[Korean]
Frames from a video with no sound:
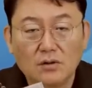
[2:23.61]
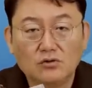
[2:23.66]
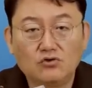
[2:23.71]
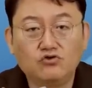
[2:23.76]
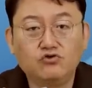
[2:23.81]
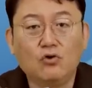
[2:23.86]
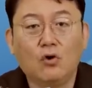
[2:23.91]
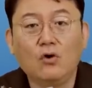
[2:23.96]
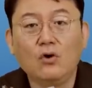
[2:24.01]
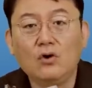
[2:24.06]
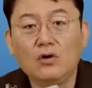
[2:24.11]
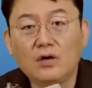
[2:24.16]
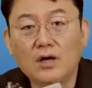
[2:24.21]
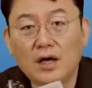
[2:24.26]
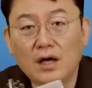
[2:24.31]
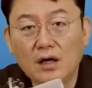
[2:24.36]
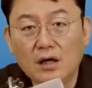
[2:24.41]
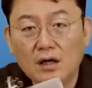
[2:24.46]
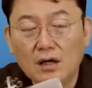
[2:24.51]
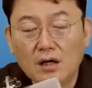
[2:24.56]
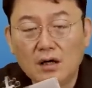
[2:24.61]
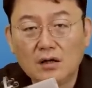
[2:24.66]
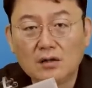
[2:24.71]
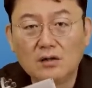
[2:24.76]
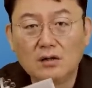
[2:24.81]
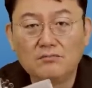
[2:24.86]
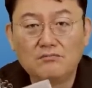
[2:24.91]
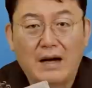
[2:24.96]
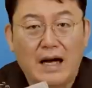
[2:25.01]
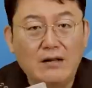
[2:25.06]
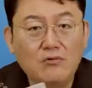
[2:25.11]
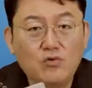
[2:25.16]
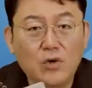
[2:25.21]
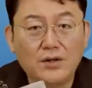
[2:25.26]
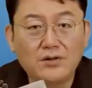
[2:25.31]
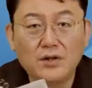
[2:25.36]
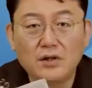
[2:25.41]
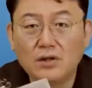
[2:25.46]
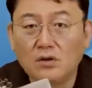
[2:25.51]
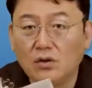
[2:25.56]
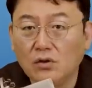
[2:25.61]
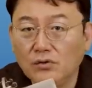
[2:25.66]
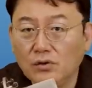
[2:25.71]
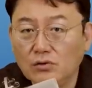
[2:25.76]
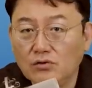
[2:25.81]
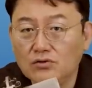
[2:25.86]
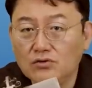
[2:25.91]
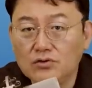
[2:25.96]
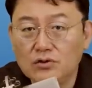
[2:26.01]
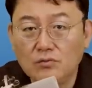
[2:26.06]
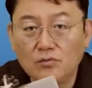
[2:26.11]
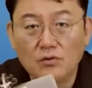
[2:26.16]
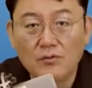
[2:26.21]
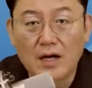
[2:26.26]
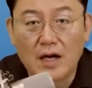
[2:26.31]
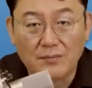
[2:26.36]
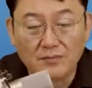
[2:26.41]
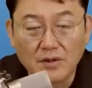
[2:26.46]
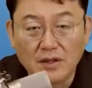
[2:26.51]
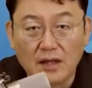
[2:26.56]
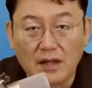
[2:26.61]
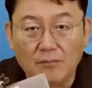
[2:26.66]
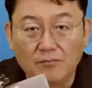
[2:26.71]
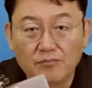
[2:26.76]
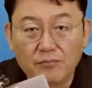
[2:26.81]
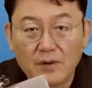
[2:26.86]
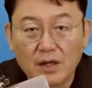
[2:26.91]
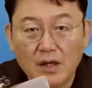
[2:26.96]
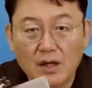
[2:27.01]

주호영의 그런 말도 안 되는 허위 뉴스를 보면 압니다.